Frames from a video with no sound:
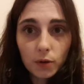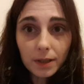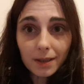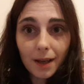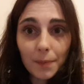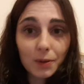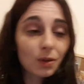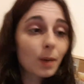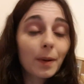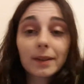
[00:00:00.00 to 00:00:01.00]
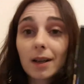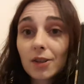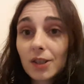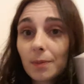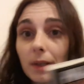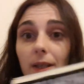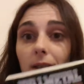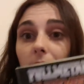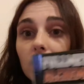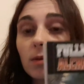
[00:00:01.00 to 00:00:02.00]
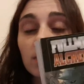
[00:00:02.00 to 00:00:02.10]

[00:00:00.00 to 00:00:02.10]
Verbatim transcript: lise ça parce que ça parle d'alchimie.